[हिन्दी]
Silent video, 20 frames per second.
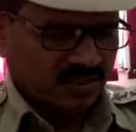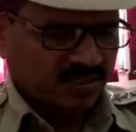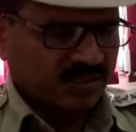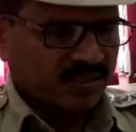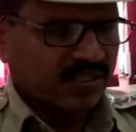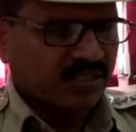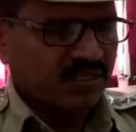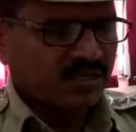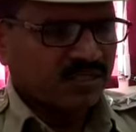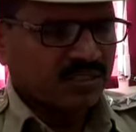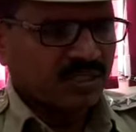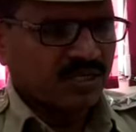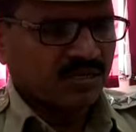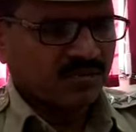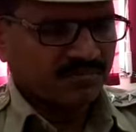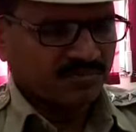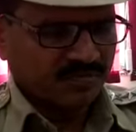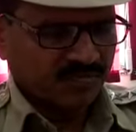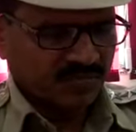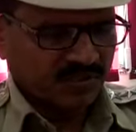शेख
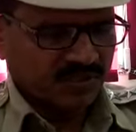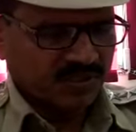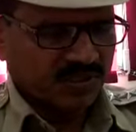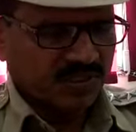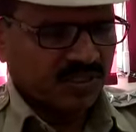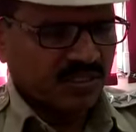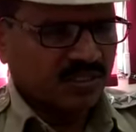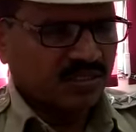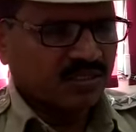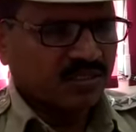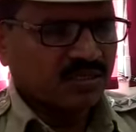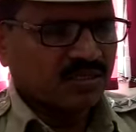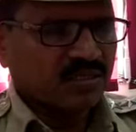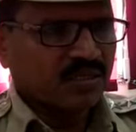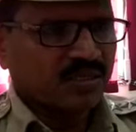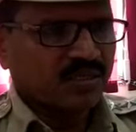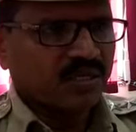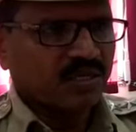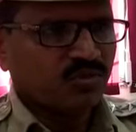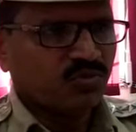असलम शेख
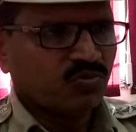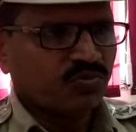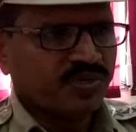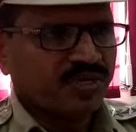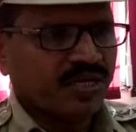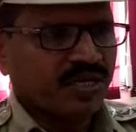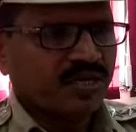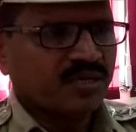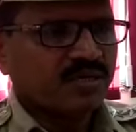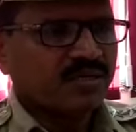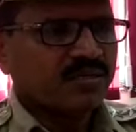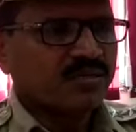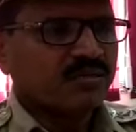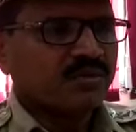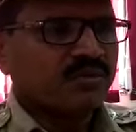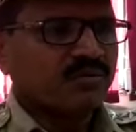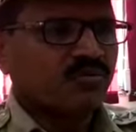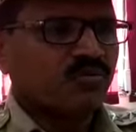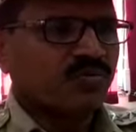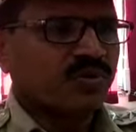गेंदुमिया
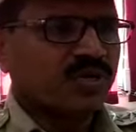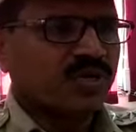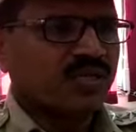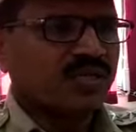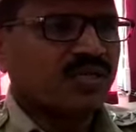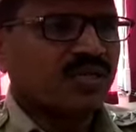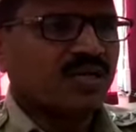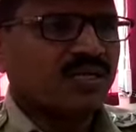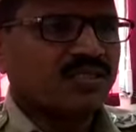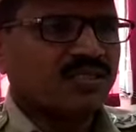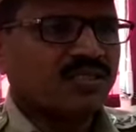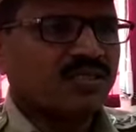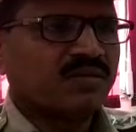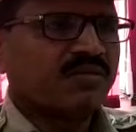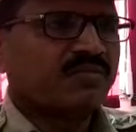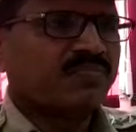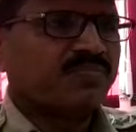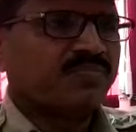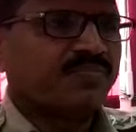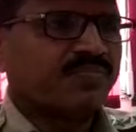उम्र
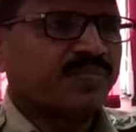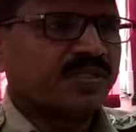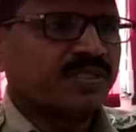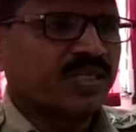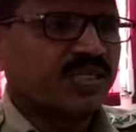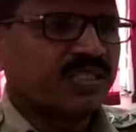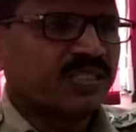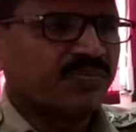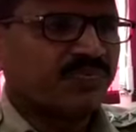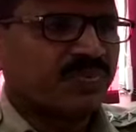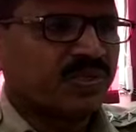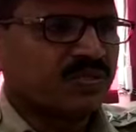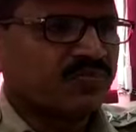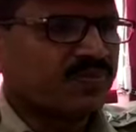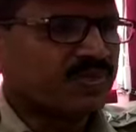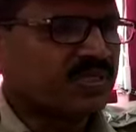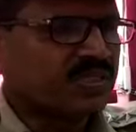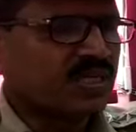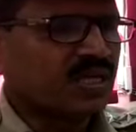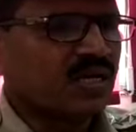अंदाजन 50 से
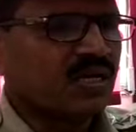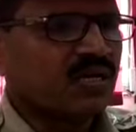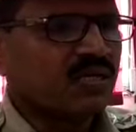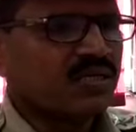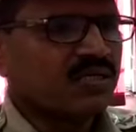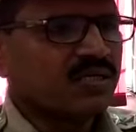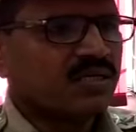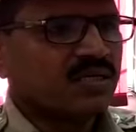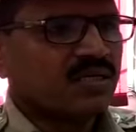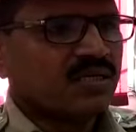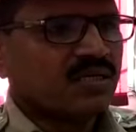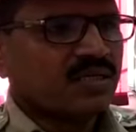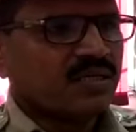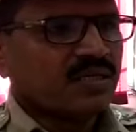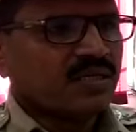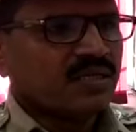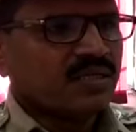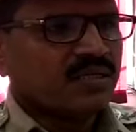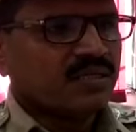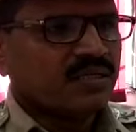55
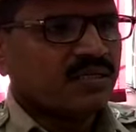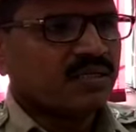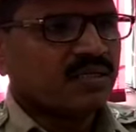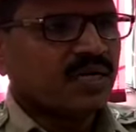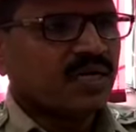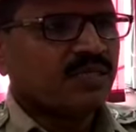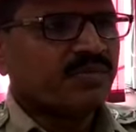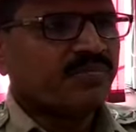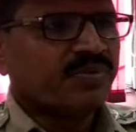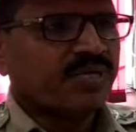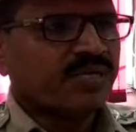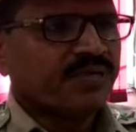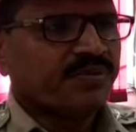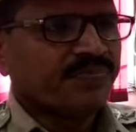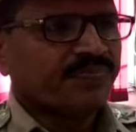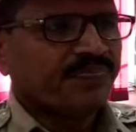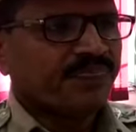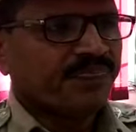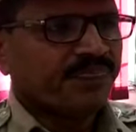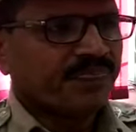साल यह आदमी
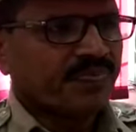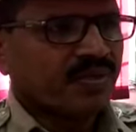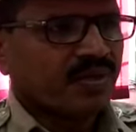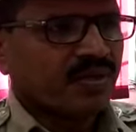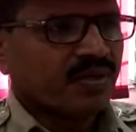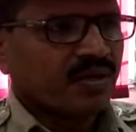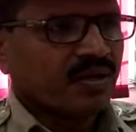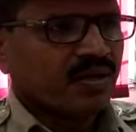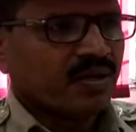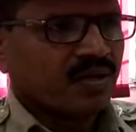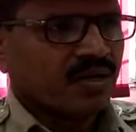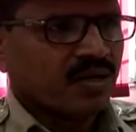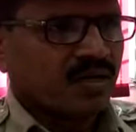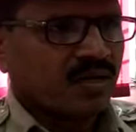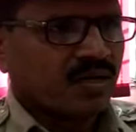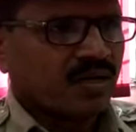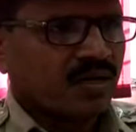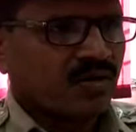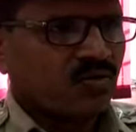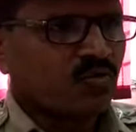
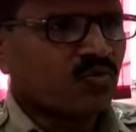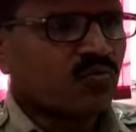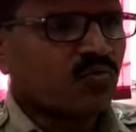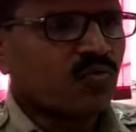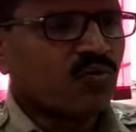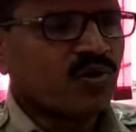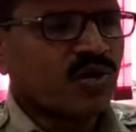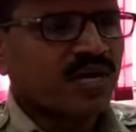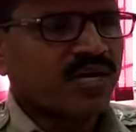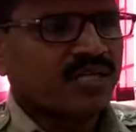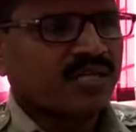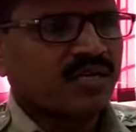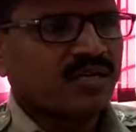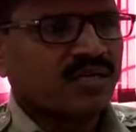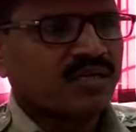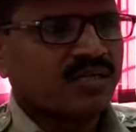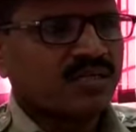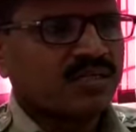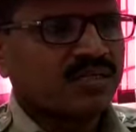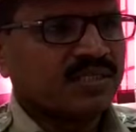गुम हो गया था
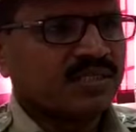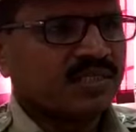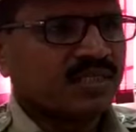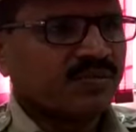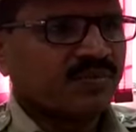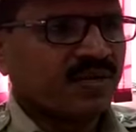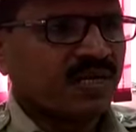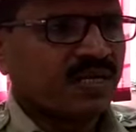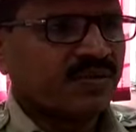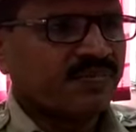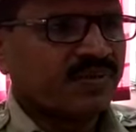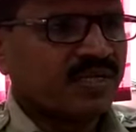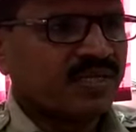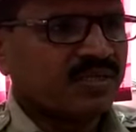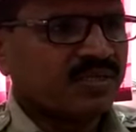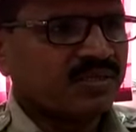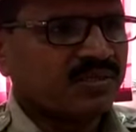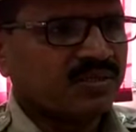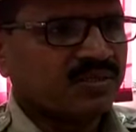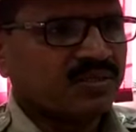इसके बारे में
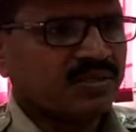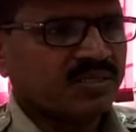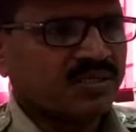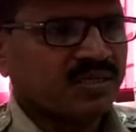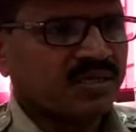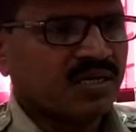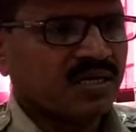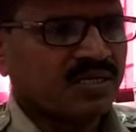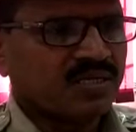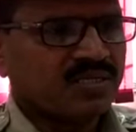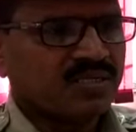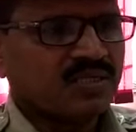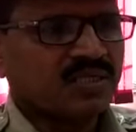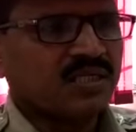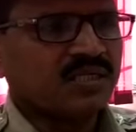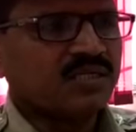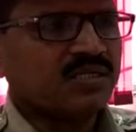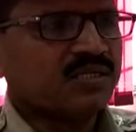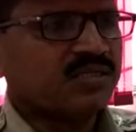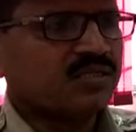दिनांक
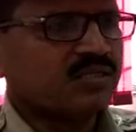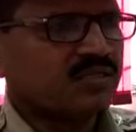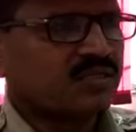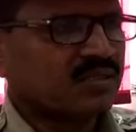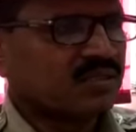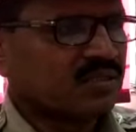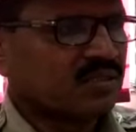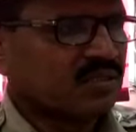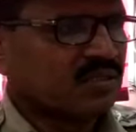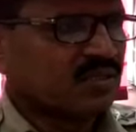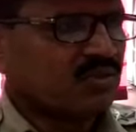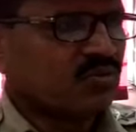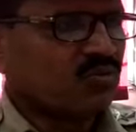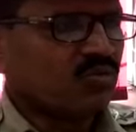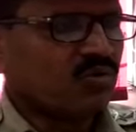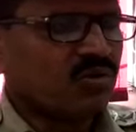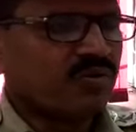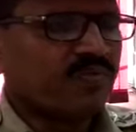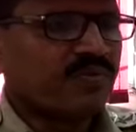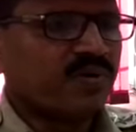30
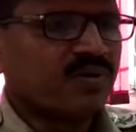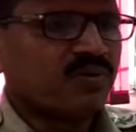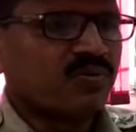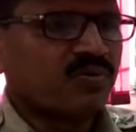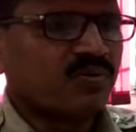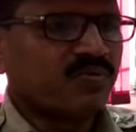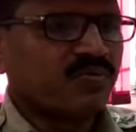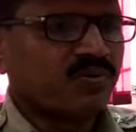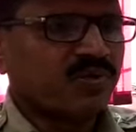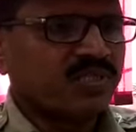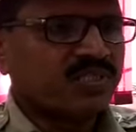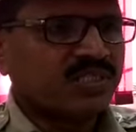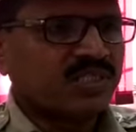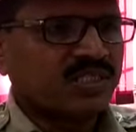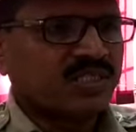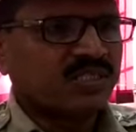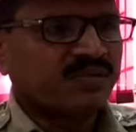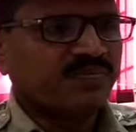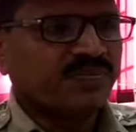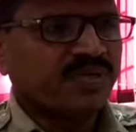नवंबर को पुलिस
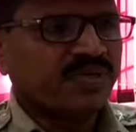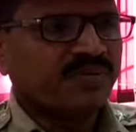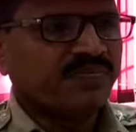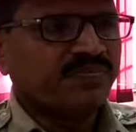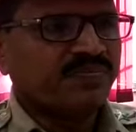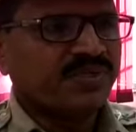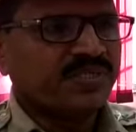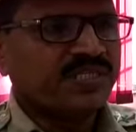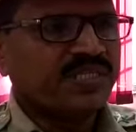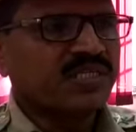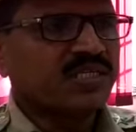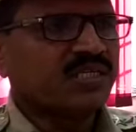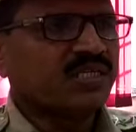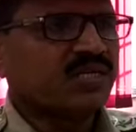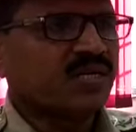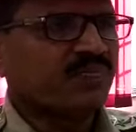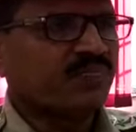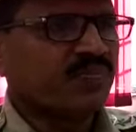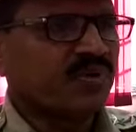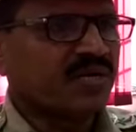स्टेशन में मिसिंग की
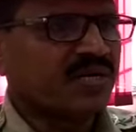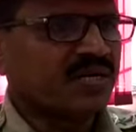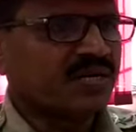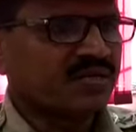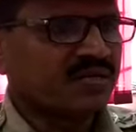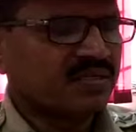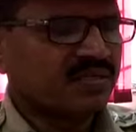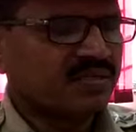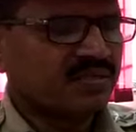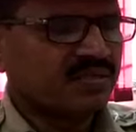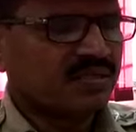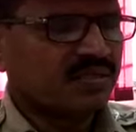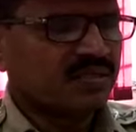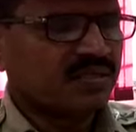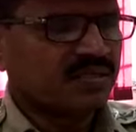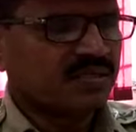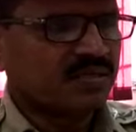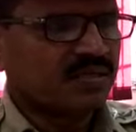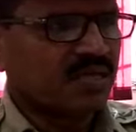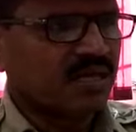कंप्लेंट
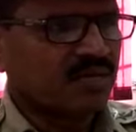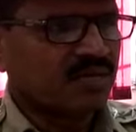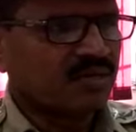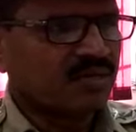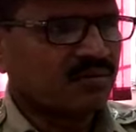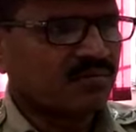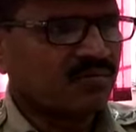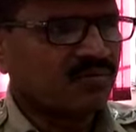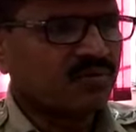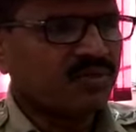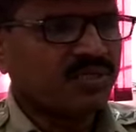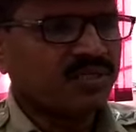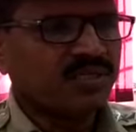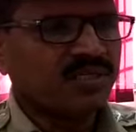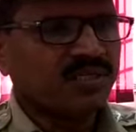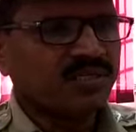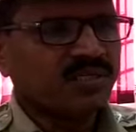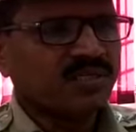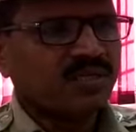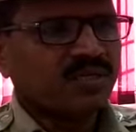दाखिल हुई थी